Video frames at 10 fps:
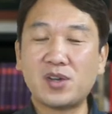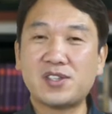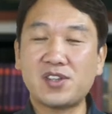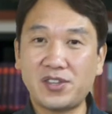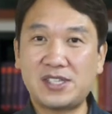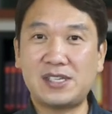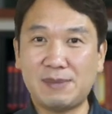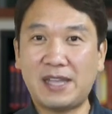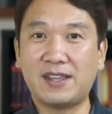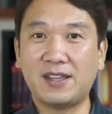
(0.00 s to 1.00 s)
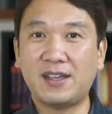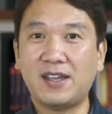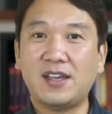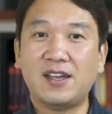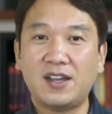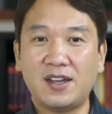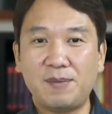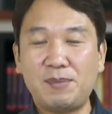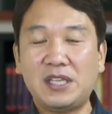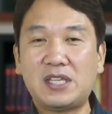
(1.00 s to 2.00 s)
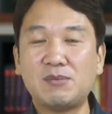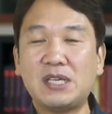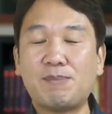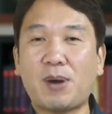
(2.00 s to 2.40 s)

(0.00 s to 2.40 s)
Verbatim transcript: 썼지만 아, 믿음의